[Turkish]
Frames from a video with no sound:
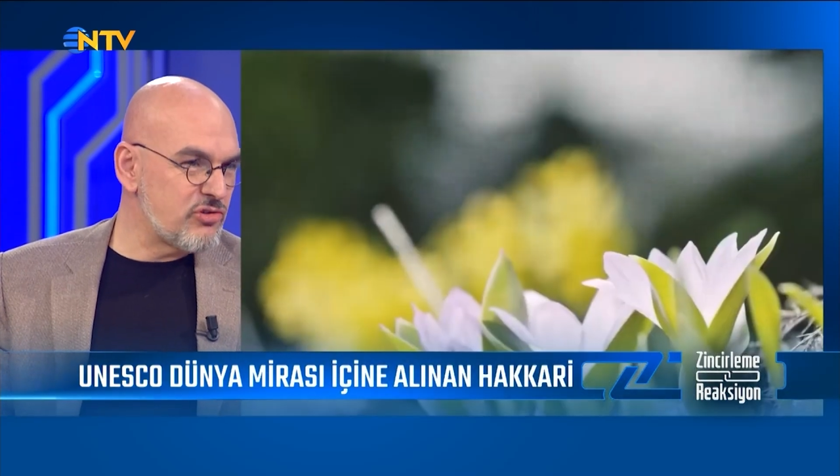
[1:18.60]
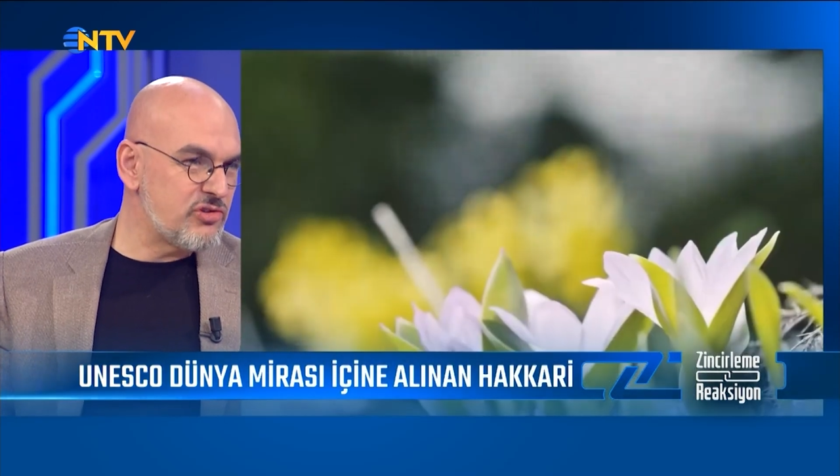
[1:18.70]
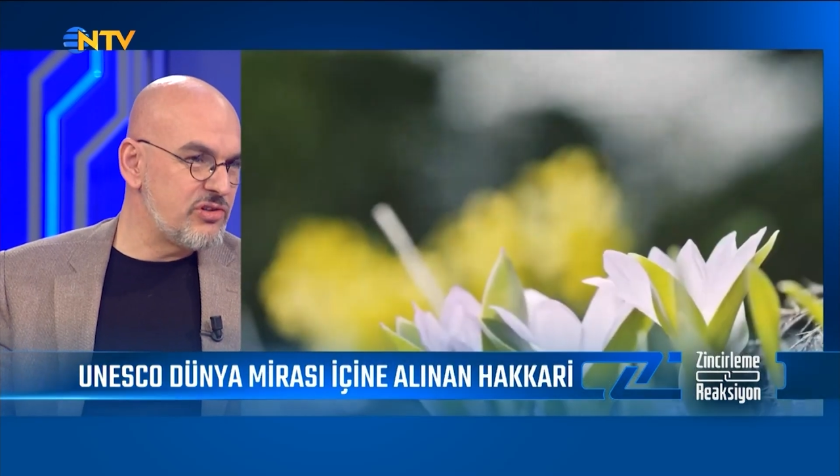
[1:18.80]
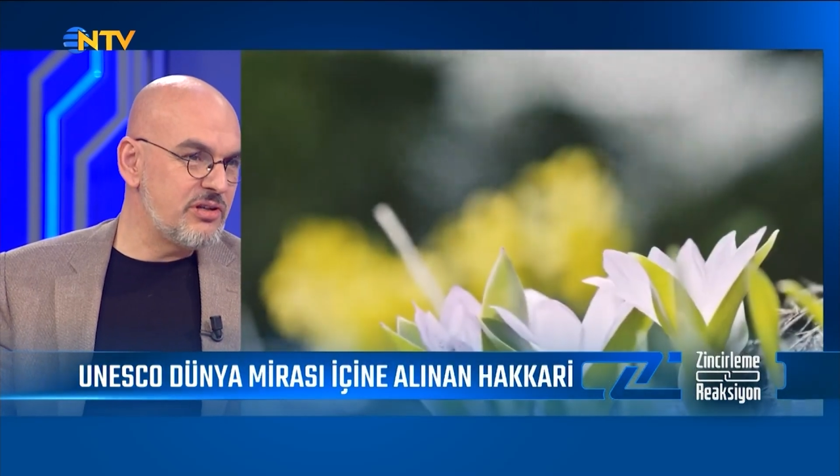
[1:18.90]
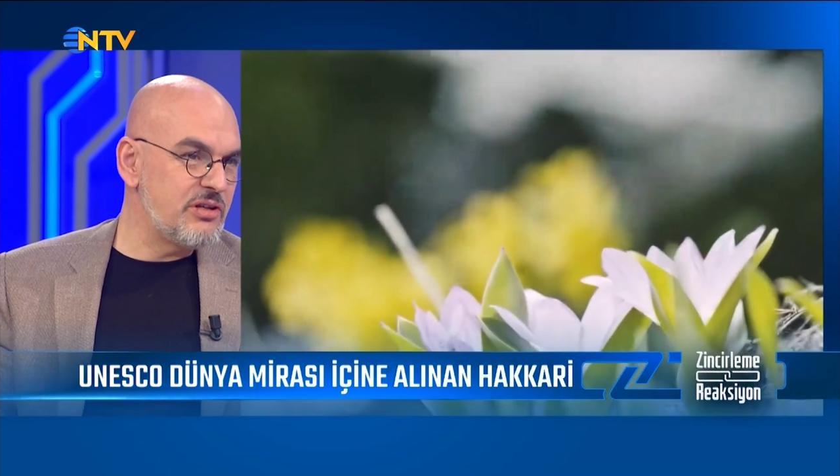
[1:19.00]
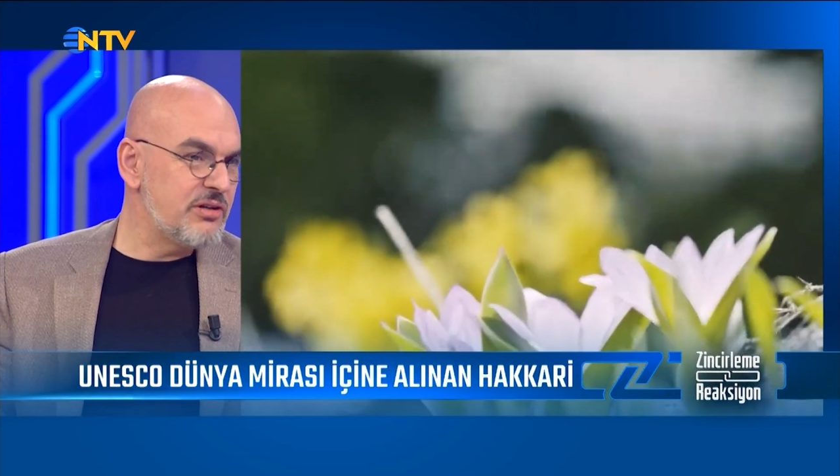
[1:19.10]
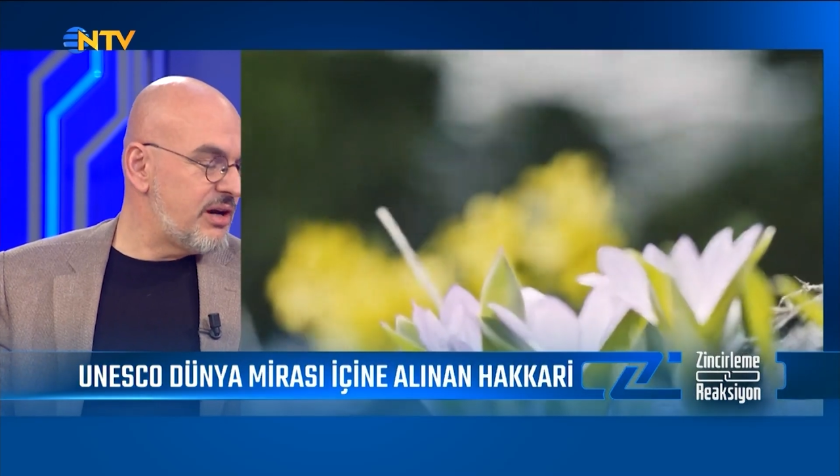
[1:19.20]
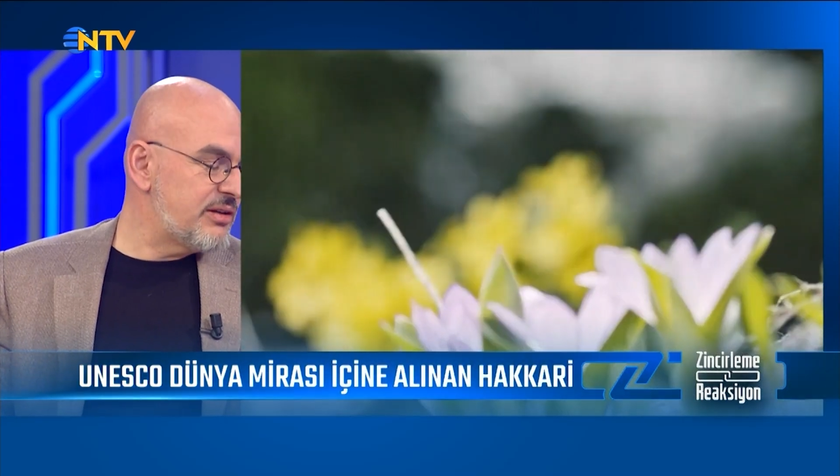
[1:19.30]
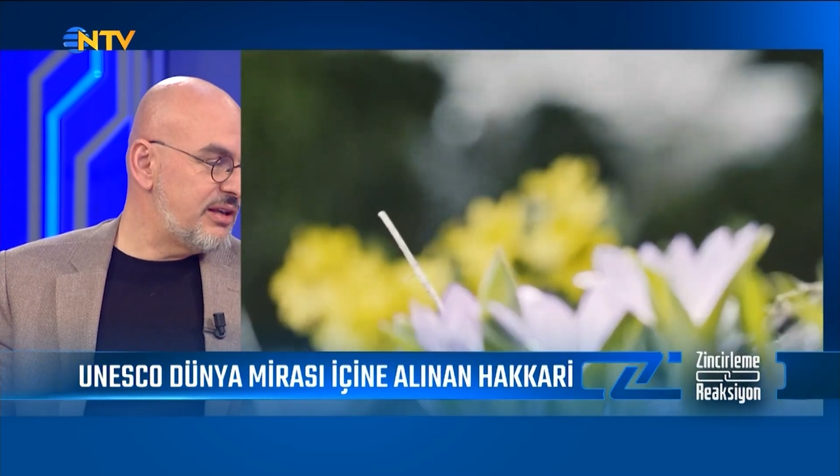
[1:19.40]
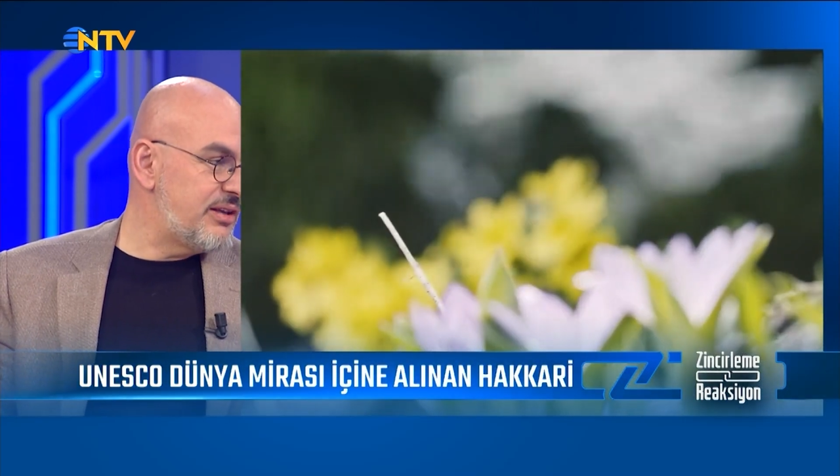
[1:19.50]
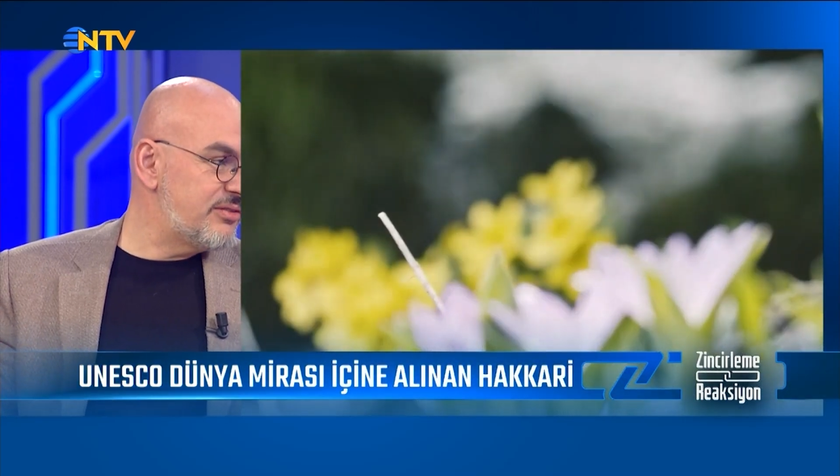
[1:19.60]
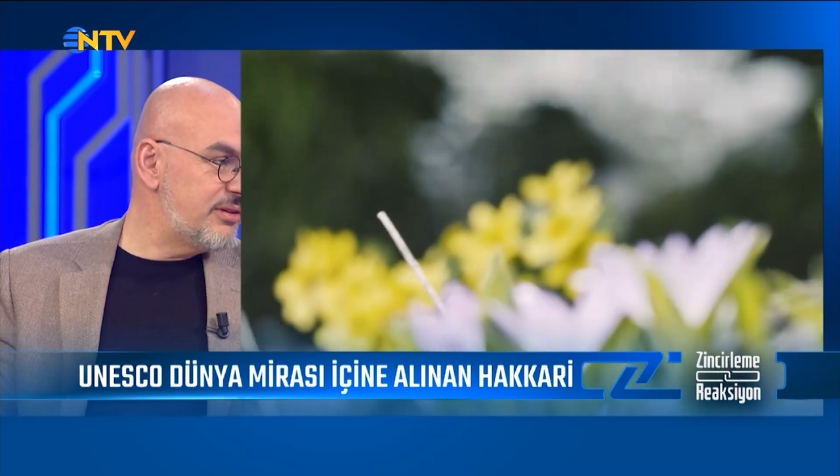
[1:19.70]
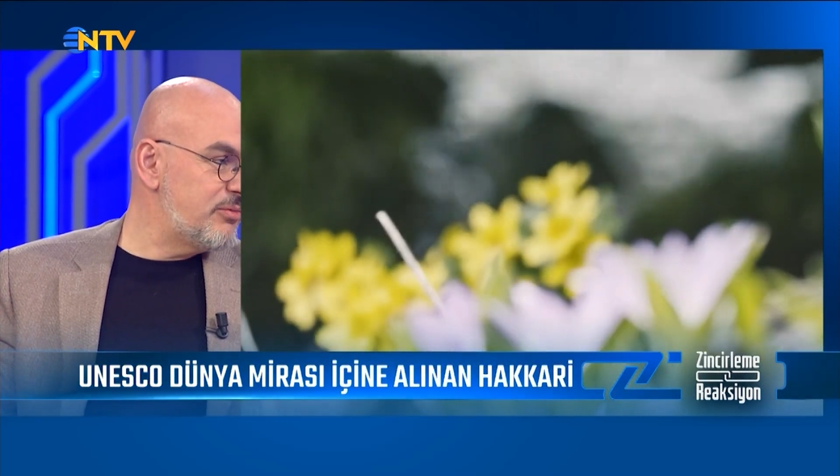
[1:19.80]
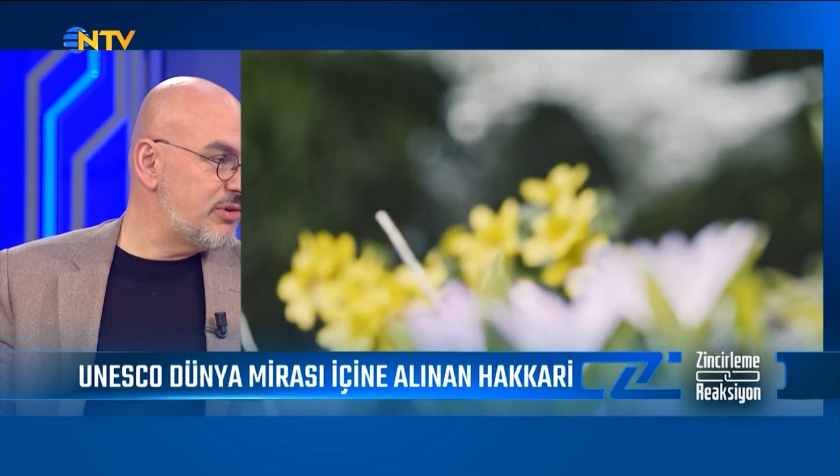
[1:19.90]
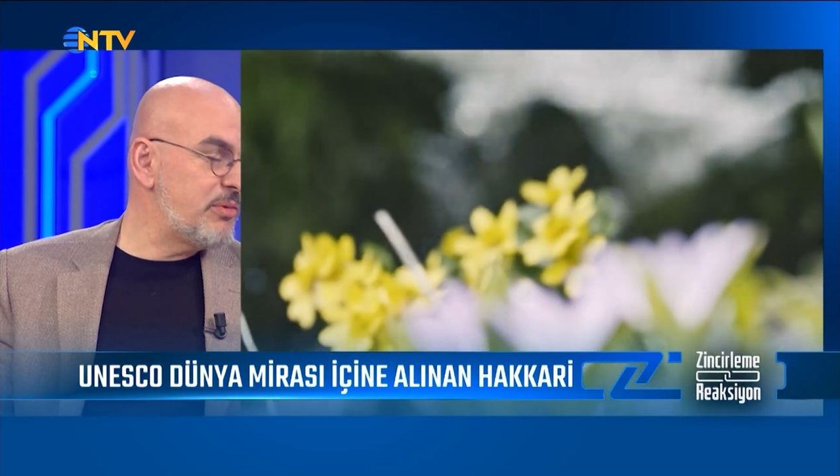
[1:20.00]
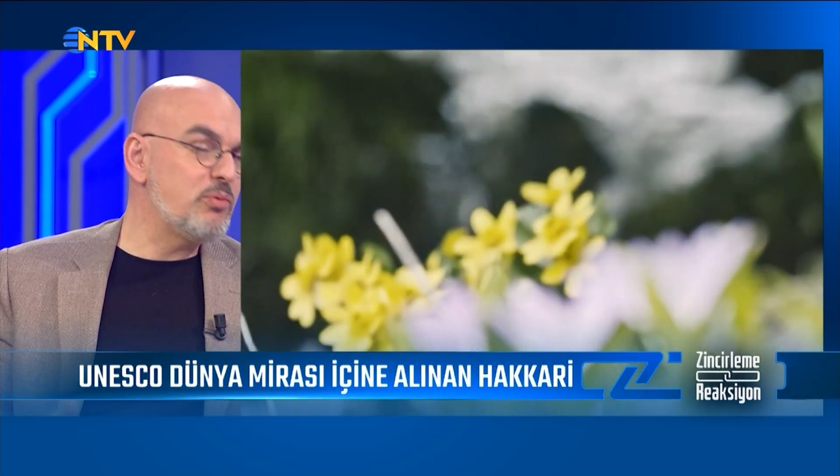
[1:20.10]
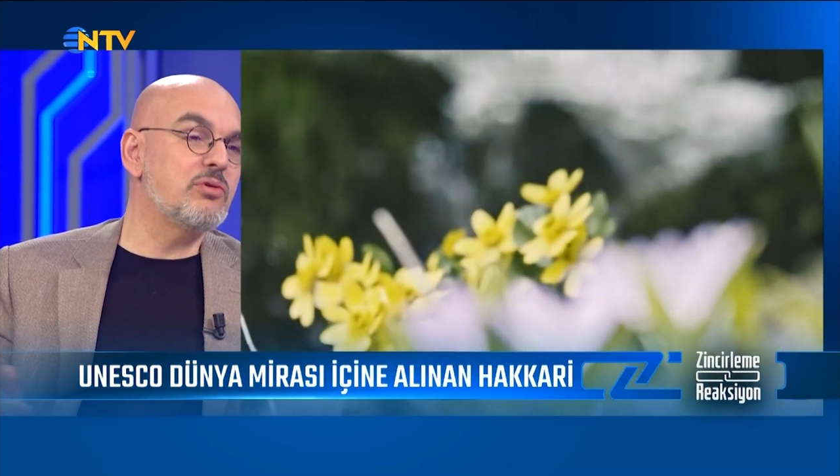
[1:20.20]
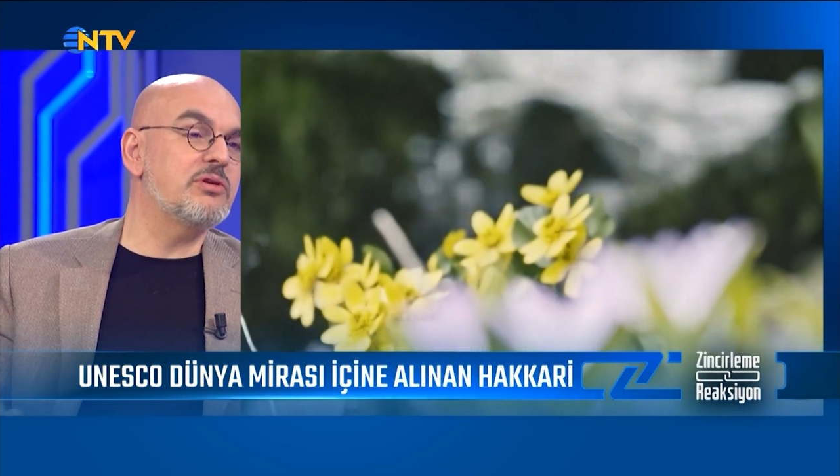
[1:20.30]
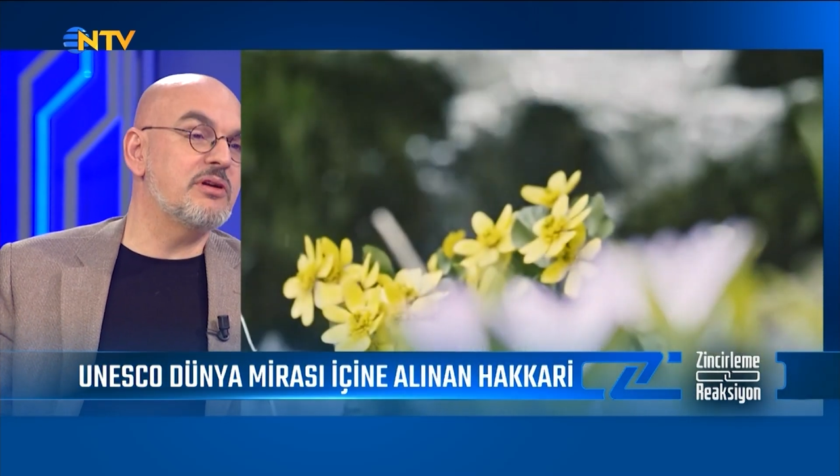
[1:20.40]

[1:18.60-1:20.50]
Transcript: aşk şiiri Irak'ta yazılmış ama bugün